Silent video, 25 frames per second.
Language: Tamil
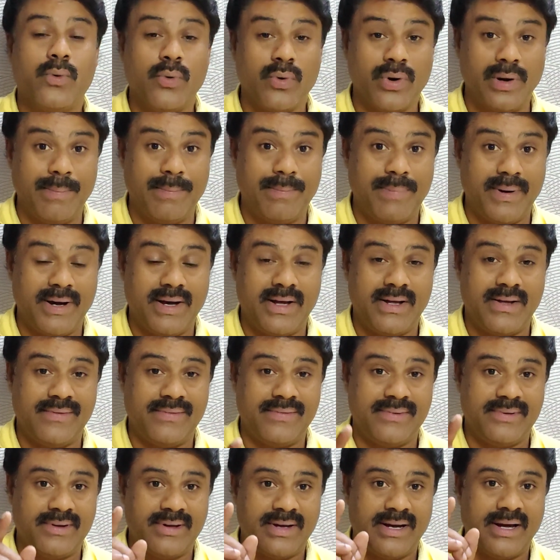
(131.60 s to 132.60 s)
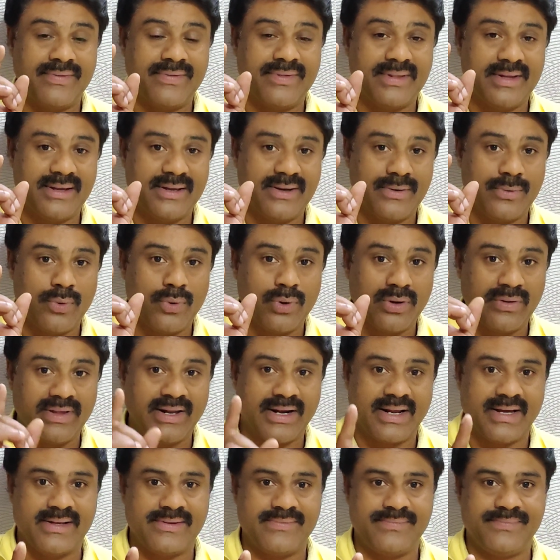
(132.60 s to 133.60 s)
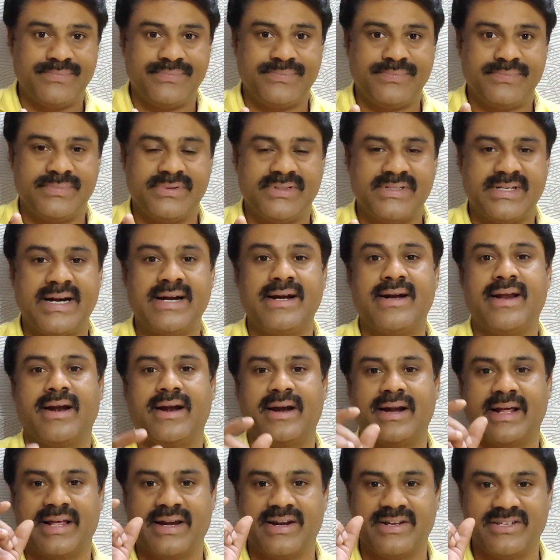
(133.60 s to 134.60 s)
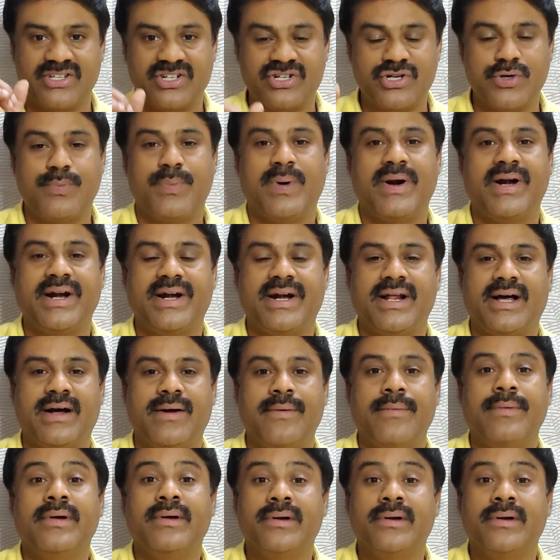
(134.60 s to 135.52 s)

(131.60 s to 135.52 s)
குறிப்பாக அந்த ஒரு தர சென்டரை நீங்கள் ரிஜிஸ்டர் பண்ணிட்டா